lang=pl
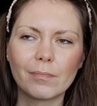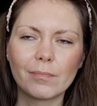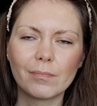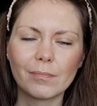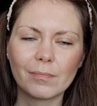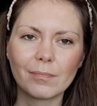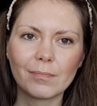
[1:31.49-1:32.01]

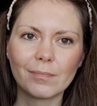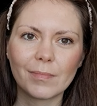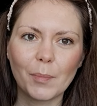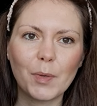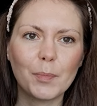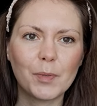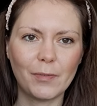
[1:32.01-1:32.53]

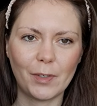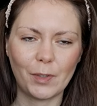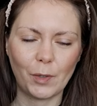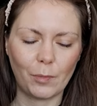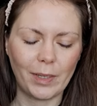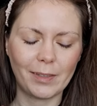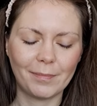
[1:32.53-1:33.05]
mm, mi przywieźć
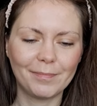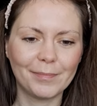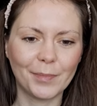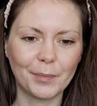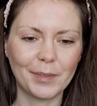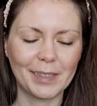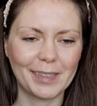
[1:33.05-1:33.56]
obiad,
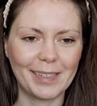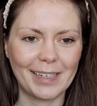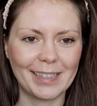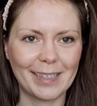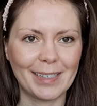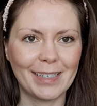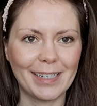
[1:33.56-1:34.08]
bo moja siostra
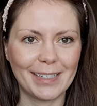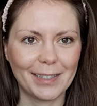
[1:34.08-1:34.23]
zaczyna